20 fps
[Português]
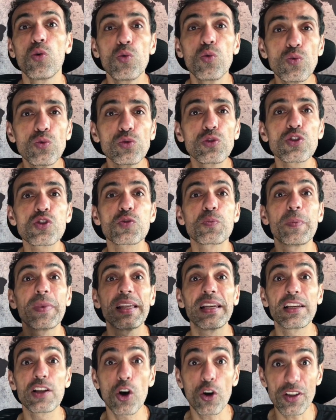Um dos
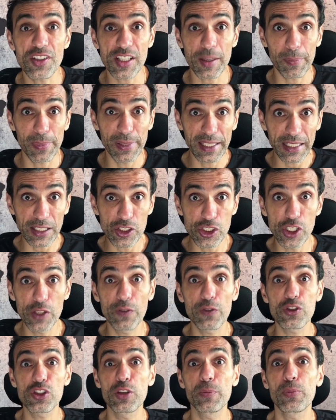melhores
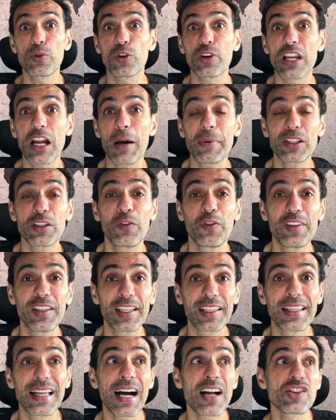aplicativos de programa de
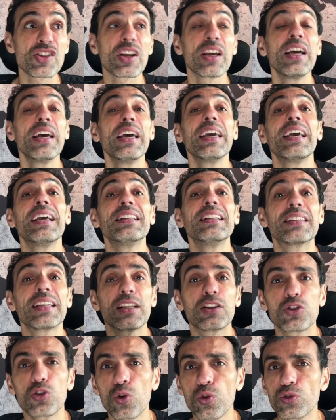fidelidade
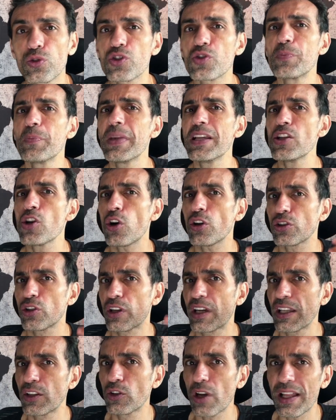entre todos, melhor
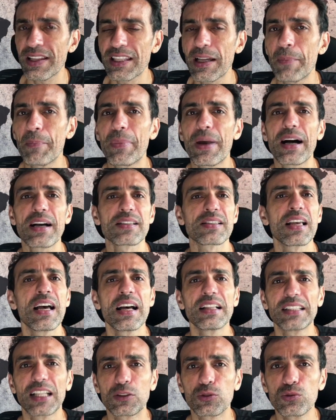do que do Latam Pass,
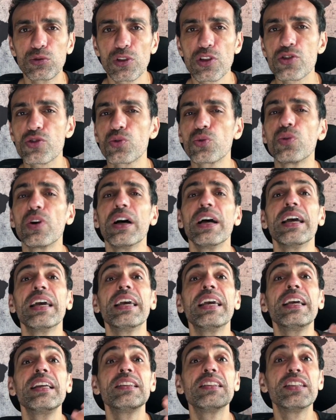da tá Tudo Azul
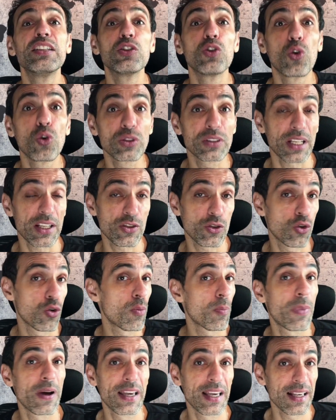e de outras
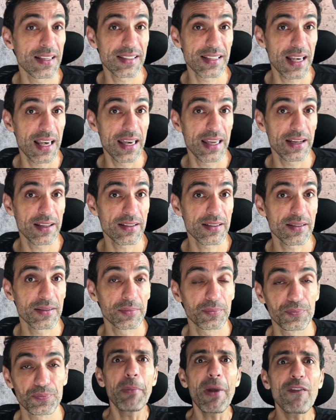companhias aéreas
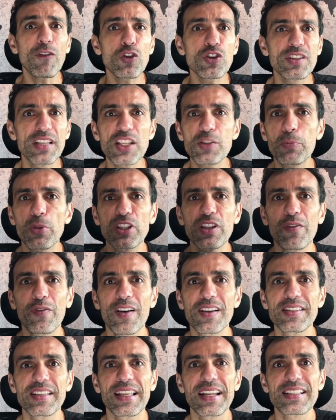mas vocês podem
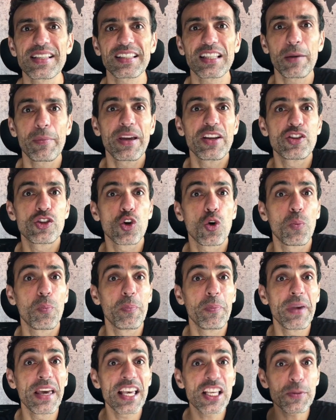fazer exatamente o
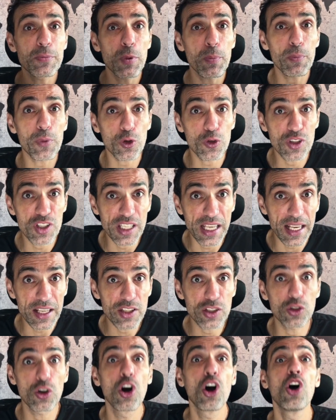mesmo
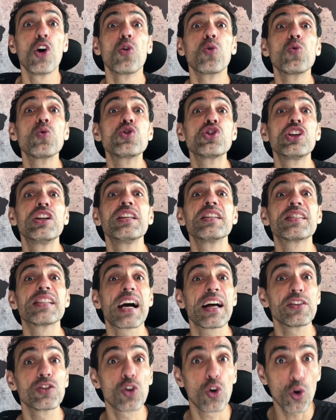processo
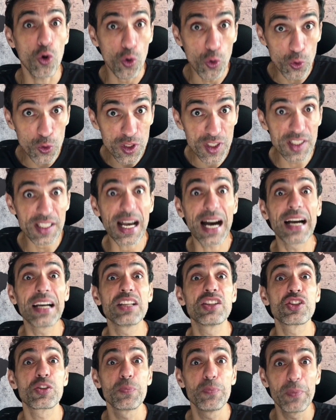utilizando o
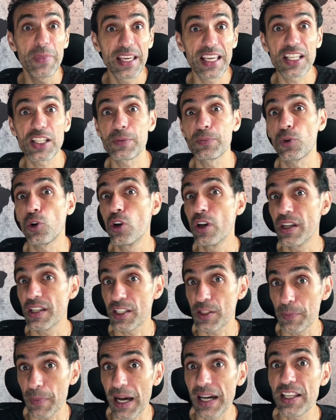site mesmo,
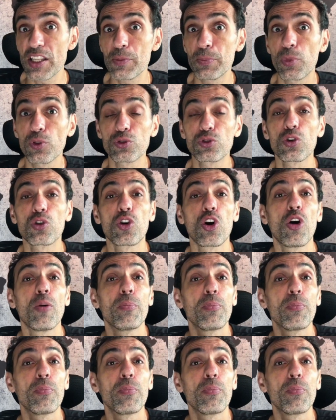smiles.com.br.